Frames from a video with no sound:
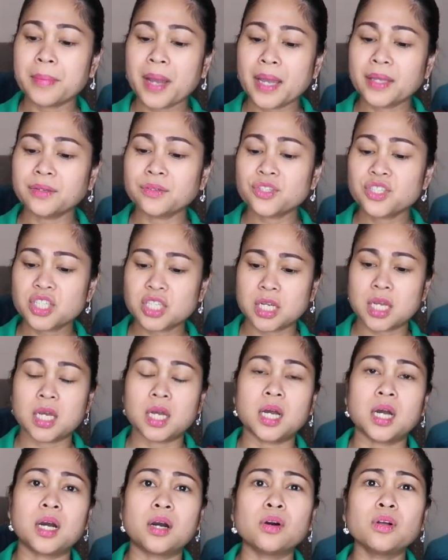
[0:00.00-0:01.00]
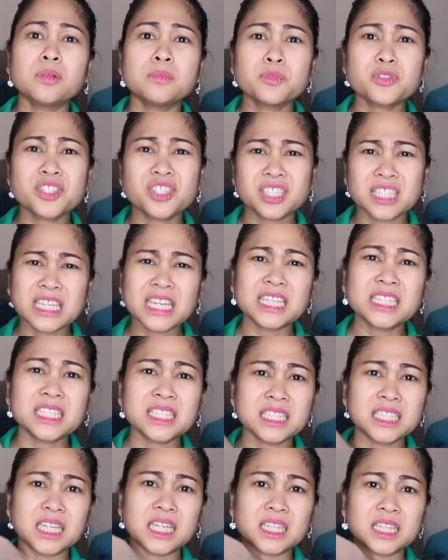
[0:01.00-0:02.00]
Ano siya? Uh, almost
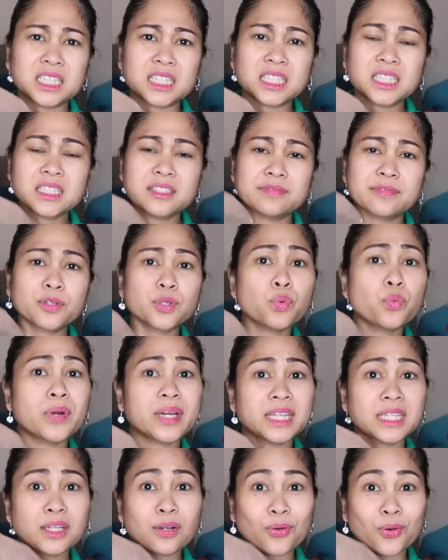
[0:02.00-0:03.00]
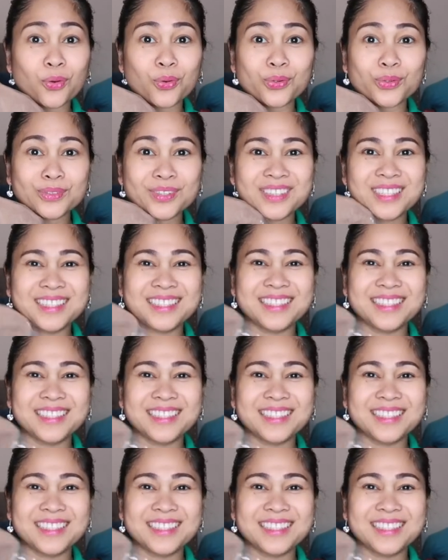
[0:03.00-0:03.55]
$300 for one coat.